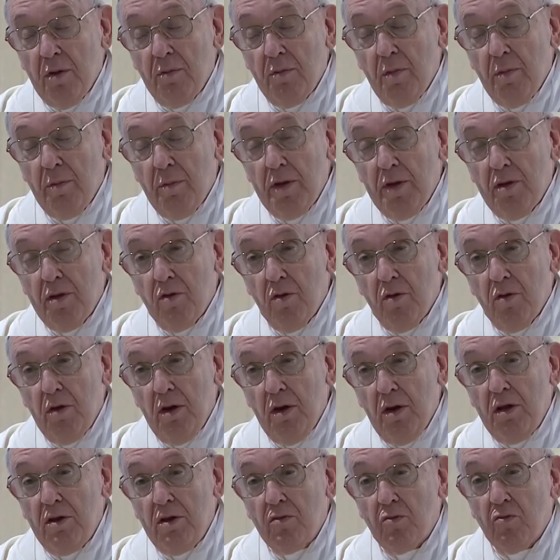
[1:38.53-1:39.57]
momento olvidaron el
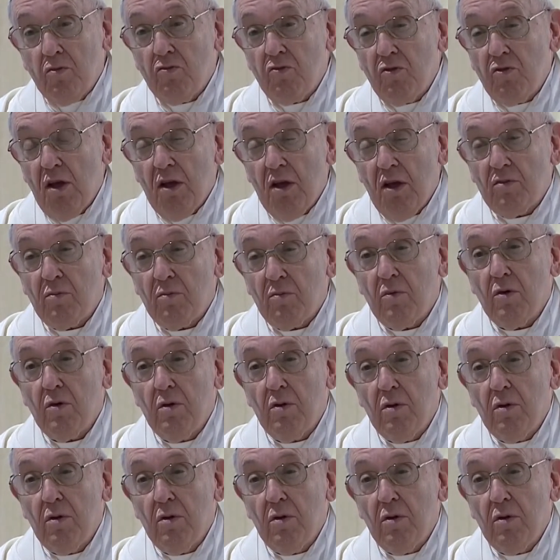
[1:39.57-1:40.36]
entusiasmo